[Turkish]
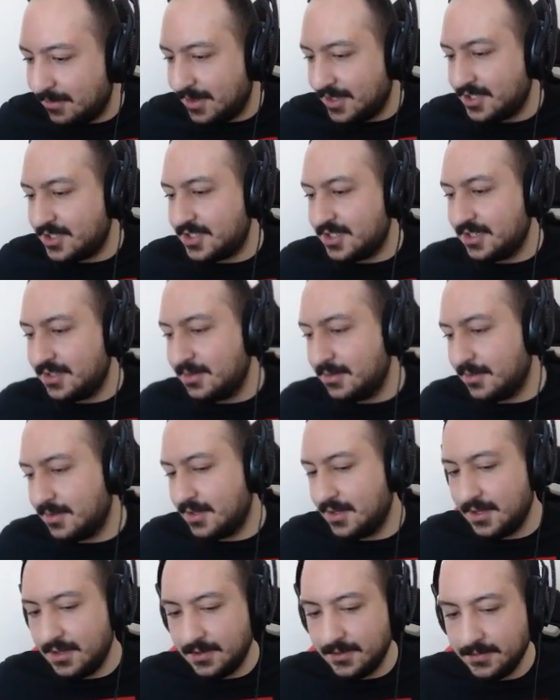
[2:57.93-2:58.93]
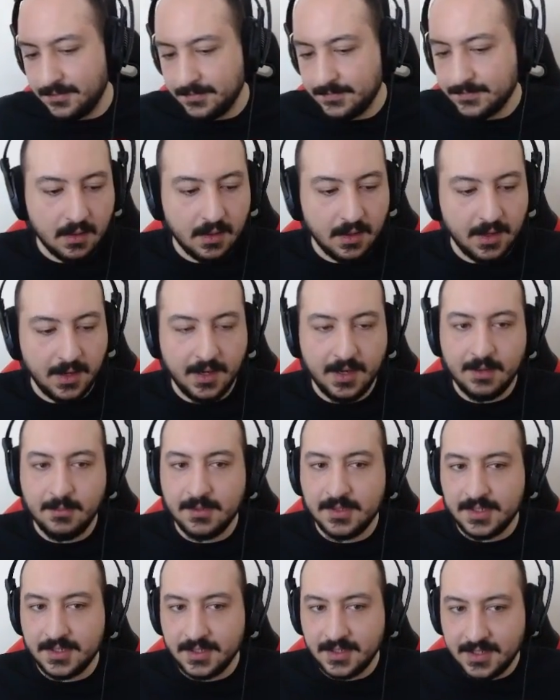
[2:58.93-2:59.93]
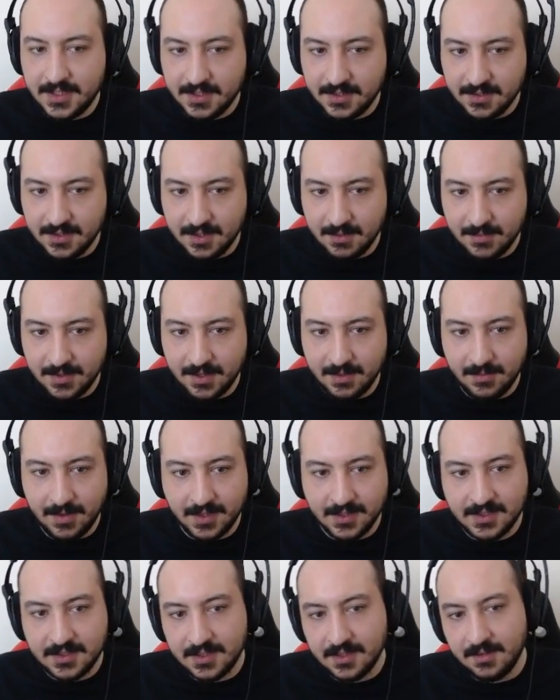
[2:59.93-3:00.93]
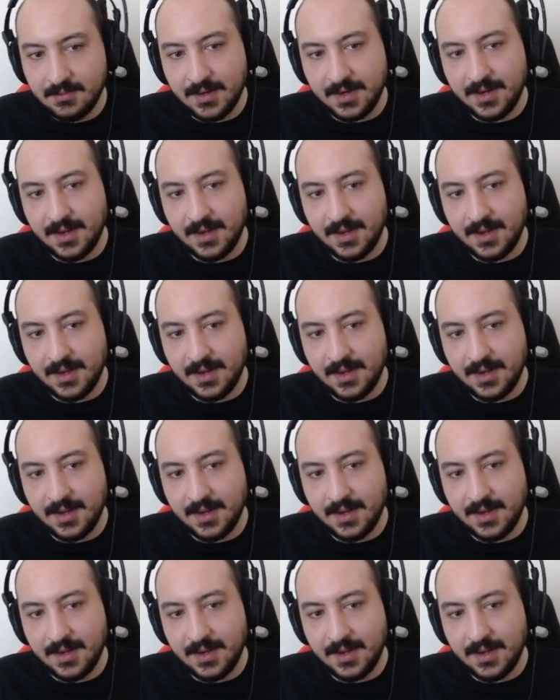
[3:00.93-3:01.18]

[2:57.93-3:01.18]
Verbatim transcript: başladı bana. Elimizin kiri demeye başladı. Ben